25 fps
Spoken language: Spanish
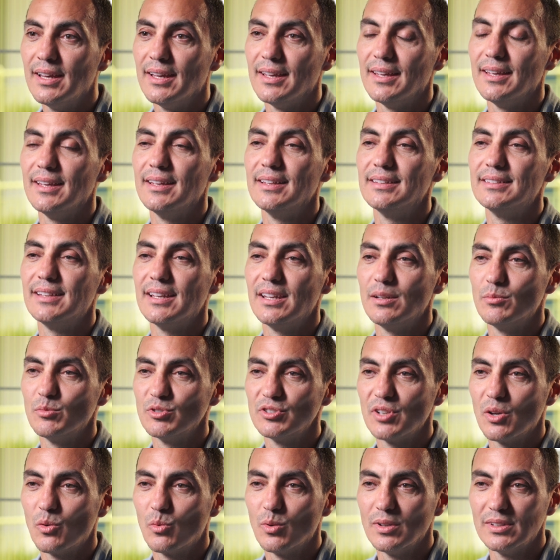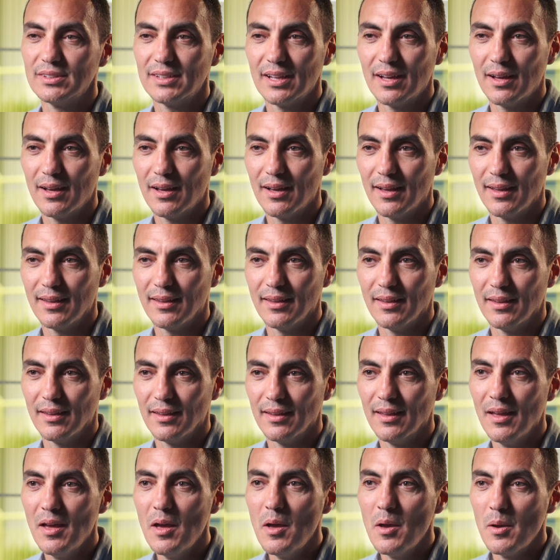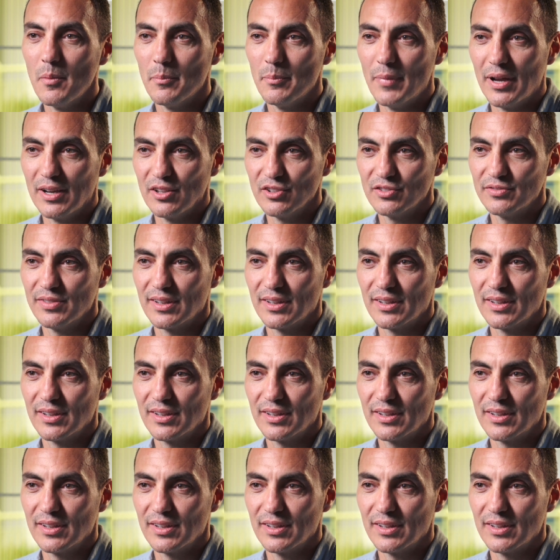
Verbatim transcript: eh, tenemos en cuenta eh, varios